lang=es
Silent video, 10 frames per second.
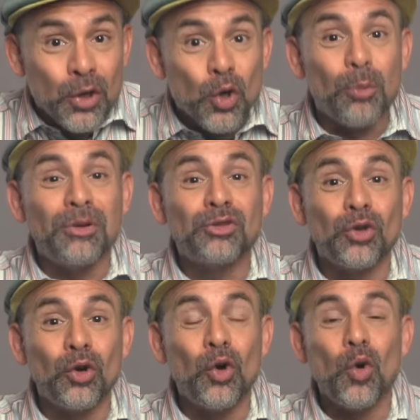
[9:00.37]

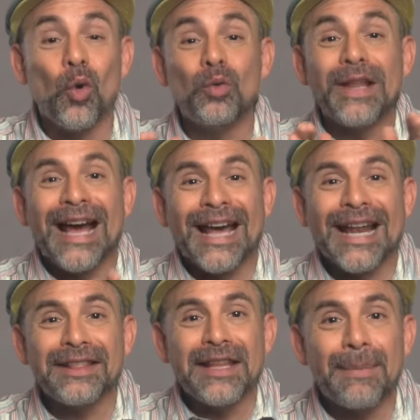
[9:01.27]
comenzó una
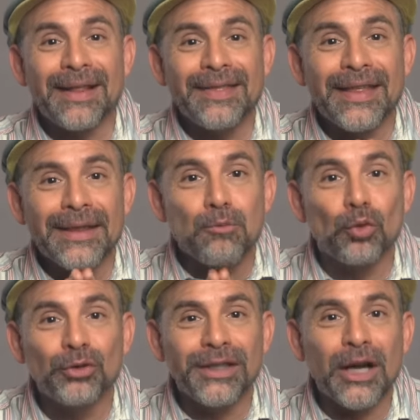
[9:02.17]
gran demanda de
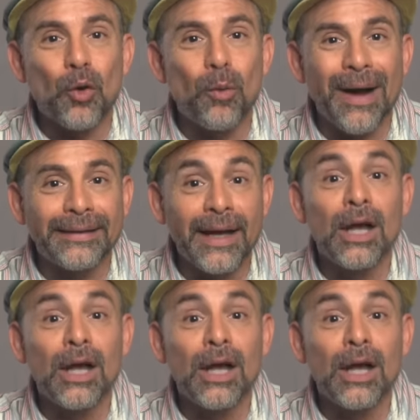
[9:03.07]
música cubana,